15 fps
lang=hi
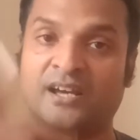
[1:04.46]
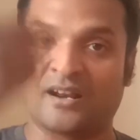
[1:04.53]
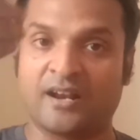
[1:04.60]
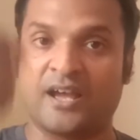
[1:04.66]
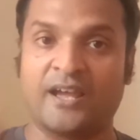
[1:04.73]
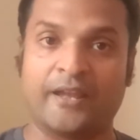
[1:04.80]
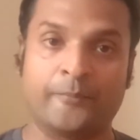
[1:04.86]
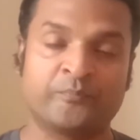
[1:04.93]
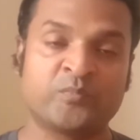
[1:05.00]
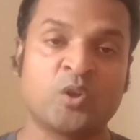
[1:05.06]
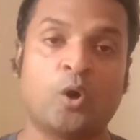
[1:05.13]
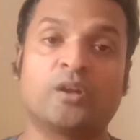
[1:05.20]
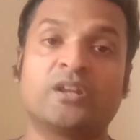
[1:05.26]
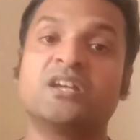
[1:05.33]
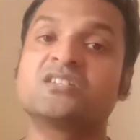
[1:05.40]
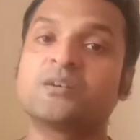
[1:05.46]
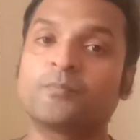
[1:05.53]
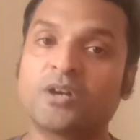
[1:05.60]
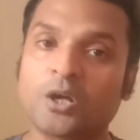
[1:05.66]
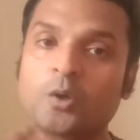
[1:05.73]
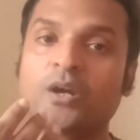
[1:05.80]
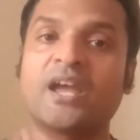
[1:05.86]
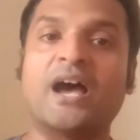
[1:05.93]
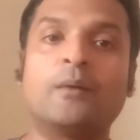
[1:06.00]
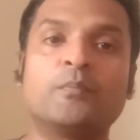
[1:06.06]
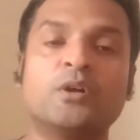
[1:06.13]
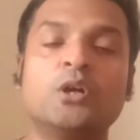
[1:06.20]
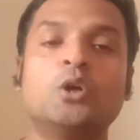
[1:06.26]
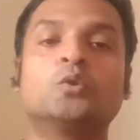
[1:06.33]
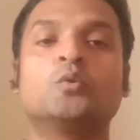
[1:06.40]
करना है और ये जब करोगे आप
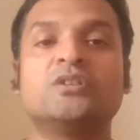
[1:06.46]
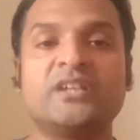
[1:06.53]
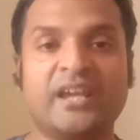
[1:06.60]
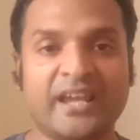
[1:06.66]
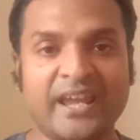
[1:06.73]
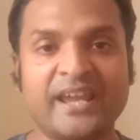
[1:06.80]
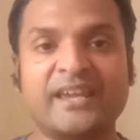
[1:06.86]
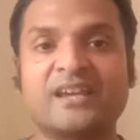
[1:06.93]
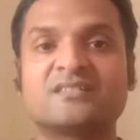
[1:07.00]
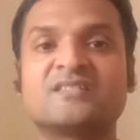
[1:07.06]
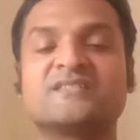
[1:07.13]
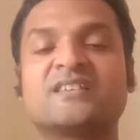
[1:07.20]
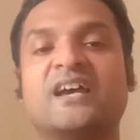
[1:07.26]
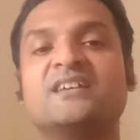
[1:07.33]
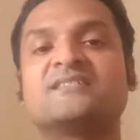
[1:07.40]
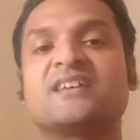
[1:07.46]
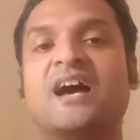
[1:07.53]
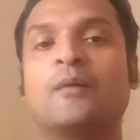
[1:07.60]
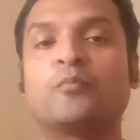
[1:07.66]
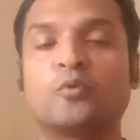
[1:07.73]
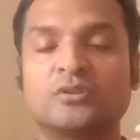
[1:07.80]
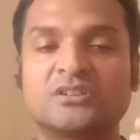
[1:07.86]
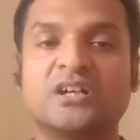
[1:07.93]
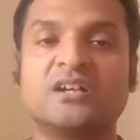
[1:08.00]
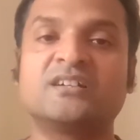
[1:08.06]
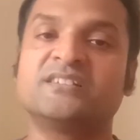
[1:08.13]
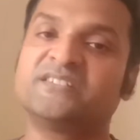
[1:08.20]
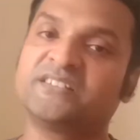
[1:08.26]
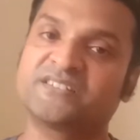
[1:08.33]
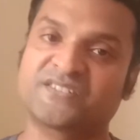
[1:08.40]
तो ये एक एक्सरसाइज आपको
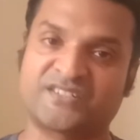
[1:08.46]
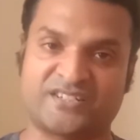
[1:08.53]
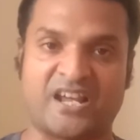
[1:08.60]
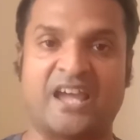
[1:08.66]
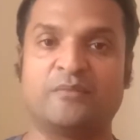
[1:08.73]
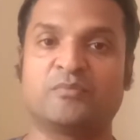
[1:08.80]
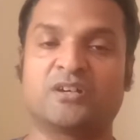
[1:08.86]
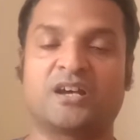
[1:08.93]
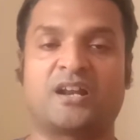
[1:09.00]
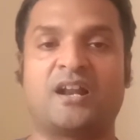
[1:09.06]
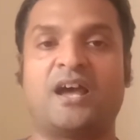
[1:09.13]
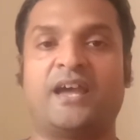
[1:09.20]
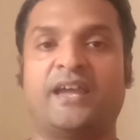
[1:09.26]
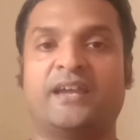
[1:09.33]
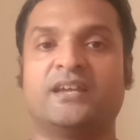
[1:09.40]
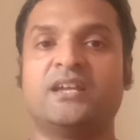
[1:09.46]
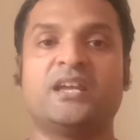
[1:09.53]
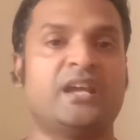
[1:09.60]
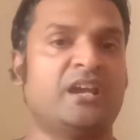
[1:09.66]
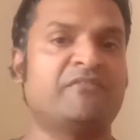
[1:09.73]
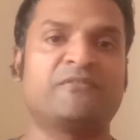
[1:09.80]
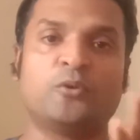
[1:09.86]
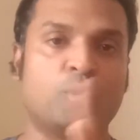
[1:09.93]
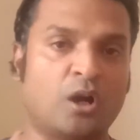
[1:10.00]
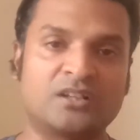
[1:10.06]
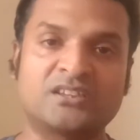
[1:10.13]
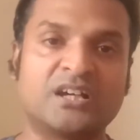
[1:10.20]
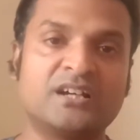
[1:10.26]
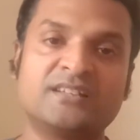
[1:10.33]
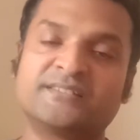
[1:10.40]
36 टाइम करना है इफ़ नॉट
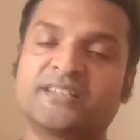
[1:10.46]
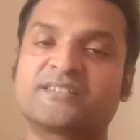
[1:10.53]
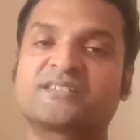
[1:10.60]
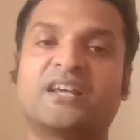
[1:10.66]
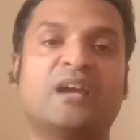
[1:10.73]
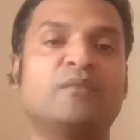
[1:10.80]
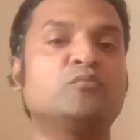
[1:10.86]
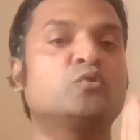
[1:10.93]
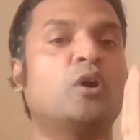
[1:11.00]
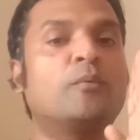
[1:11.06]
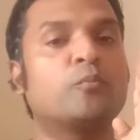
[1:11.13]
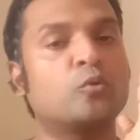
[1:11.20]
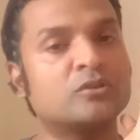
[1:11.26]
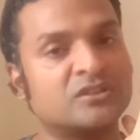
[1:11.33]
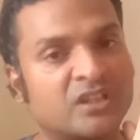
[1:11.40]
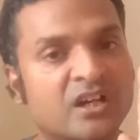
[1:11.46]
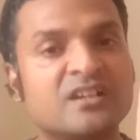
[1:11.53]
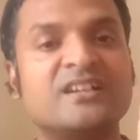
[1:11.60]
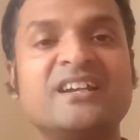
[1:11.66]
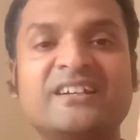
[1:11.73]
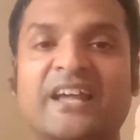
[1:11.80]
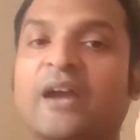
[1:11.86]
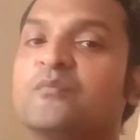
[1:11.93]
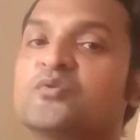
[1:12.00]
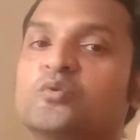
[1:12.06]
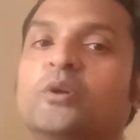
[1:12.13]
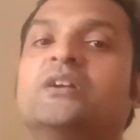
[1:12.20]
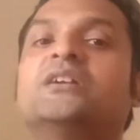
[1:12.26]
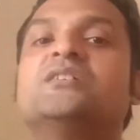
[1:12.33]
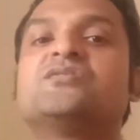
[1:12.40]
36 टाइम तो आपको 30 टाइम्स
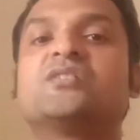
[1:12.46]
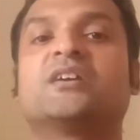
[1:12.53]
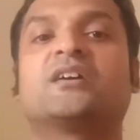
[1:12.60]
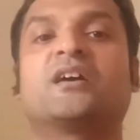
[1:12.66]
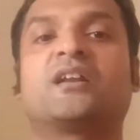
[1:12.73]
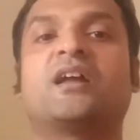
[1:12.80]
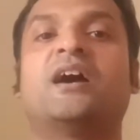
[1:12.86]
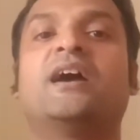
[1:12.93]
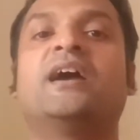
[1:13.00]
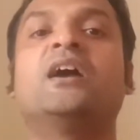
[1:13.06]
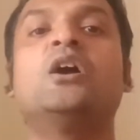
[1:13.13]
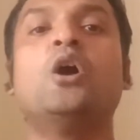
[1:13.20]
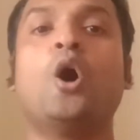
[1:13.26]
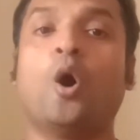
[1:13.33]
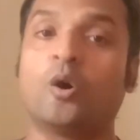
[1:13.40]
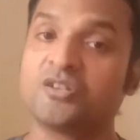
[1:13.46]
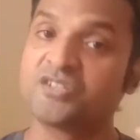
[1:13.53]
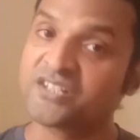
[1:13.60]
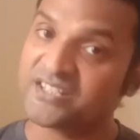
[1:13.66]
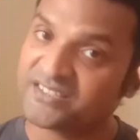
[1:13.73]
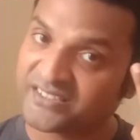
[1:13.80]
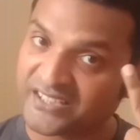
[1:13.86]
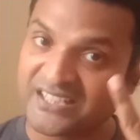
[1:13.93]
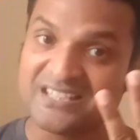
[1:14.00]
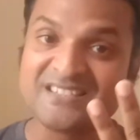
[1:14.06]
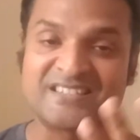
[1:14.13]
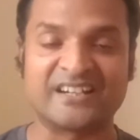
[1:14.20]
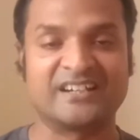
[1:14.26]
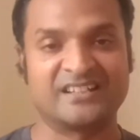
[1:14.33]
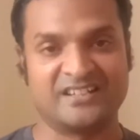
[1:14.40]
तो एटलीस्ट ये करना है और इसके तीन
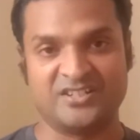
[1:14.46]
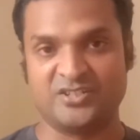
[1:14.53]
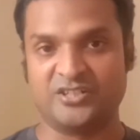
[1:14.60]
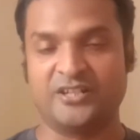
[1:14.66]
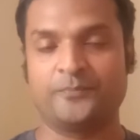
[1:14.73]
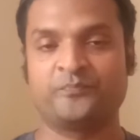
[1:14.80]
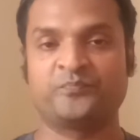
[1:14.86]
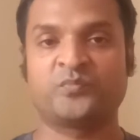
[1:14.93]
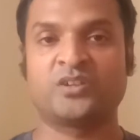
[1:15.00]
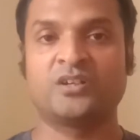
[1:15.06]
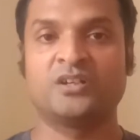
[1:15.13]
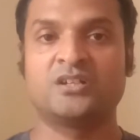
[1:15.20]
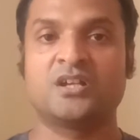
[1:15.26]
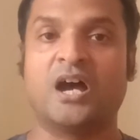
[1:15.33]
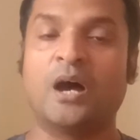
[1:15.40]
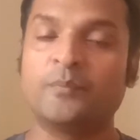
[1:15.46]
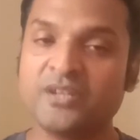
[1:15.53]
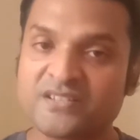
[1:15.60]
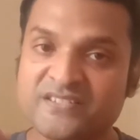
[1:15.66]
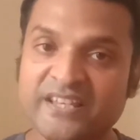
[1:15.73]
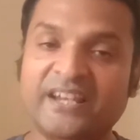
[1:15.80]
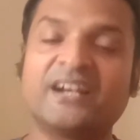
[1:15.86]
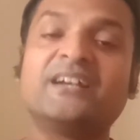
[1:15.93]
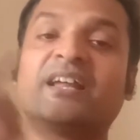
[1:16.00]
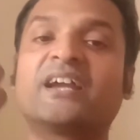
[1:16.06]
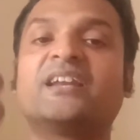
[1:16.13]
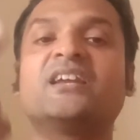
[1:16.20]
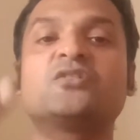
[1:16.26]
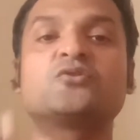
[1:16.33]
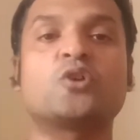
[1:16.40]
सेट कीजिए अब ये सेकेंड
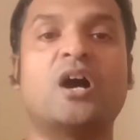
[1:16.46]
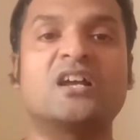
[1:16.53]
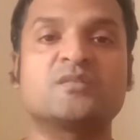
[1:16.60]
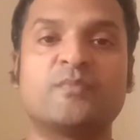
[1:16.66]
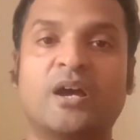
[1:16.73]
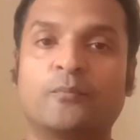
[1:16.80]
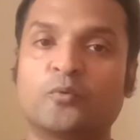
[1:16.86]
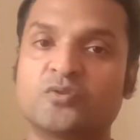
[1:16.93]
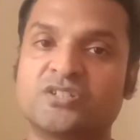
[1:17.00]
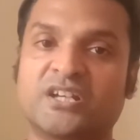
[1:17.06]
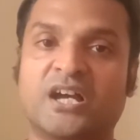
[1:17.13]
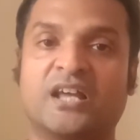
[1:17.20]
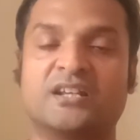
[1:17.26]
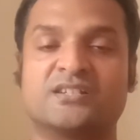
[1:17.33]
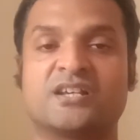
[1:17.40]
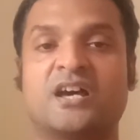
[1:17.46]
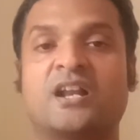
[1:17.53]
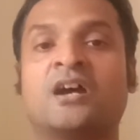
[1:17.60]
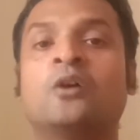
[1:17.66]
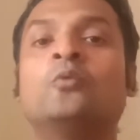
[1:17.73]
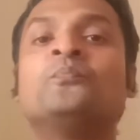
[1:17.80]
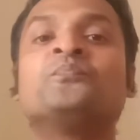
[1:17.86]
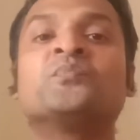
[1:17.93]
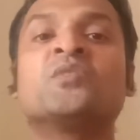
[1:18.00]
टेक्निक जो आज मैं आपको सिखाने जा रहा हूँ